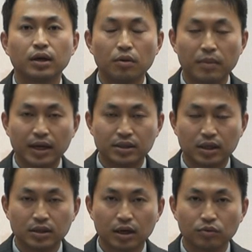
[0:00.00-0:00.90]
购买这
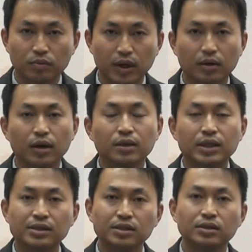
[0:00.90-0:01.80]
一家股票，
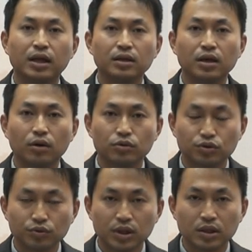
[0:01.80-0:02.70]
但是也要
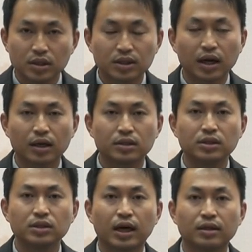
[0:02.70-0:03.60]
注意一下
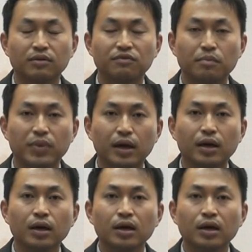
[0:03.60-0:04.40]
资产的分配，